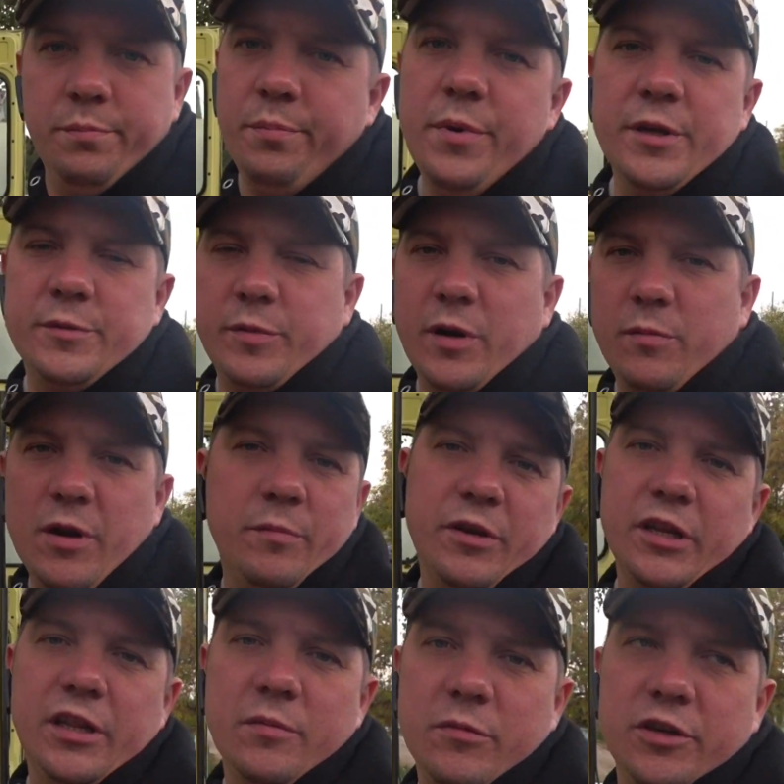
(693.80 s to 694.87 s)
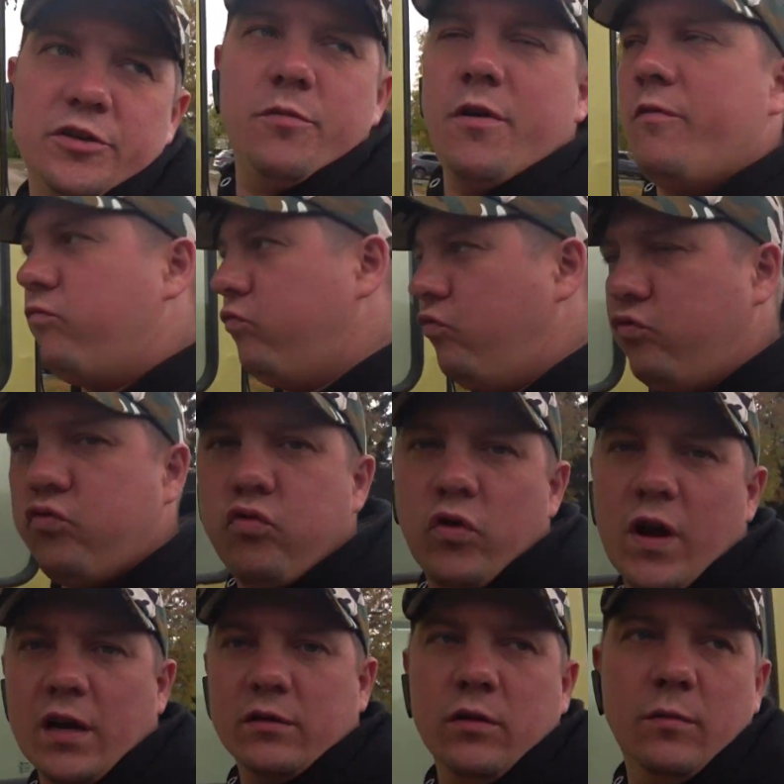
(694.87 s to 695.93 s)
Без проблем, ни дыма, ничего.
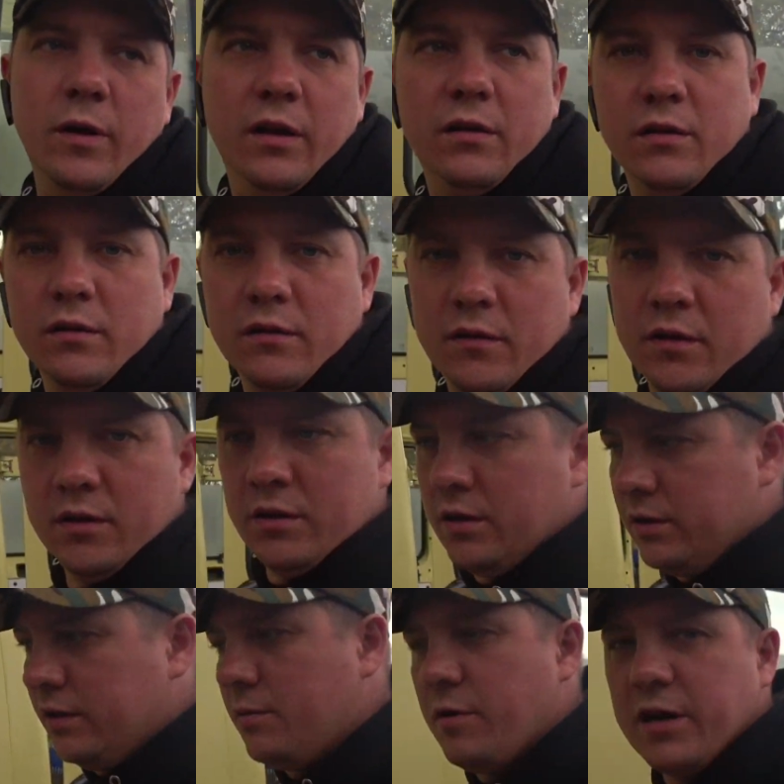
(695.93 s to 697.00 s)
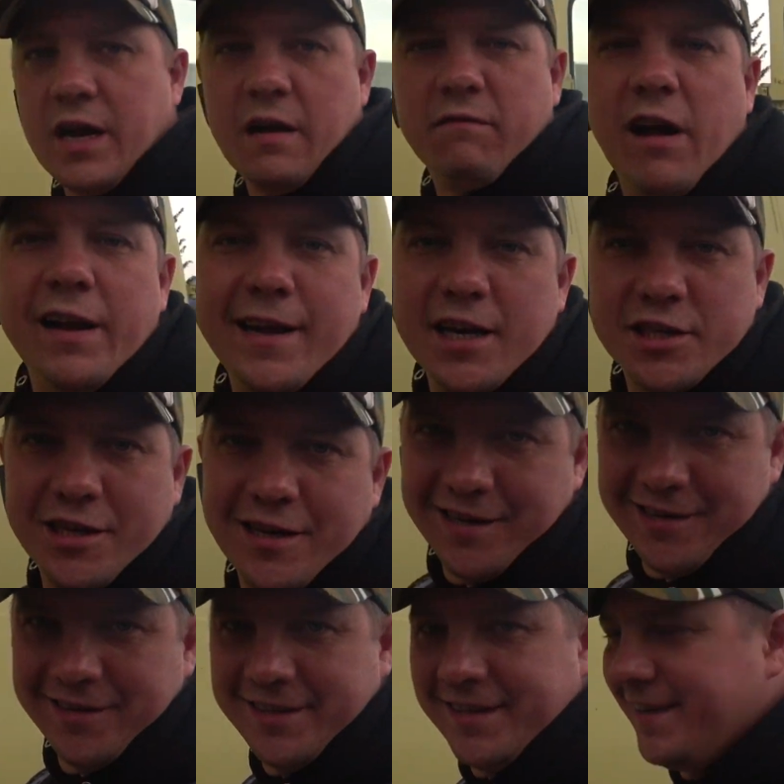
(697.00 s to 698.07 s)
как дома. Нормально, как в кальяшке,
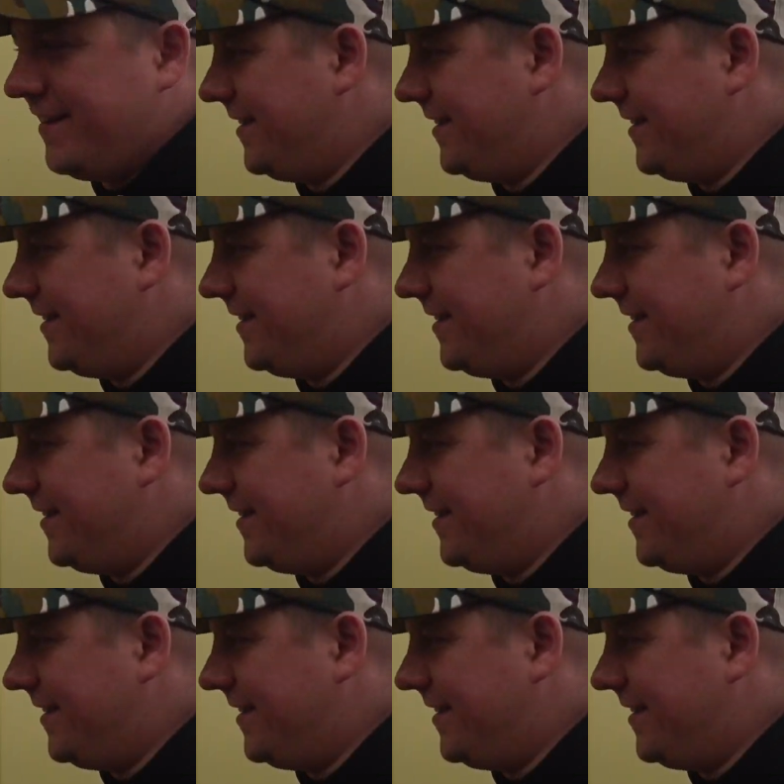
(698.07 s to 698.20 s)
короче.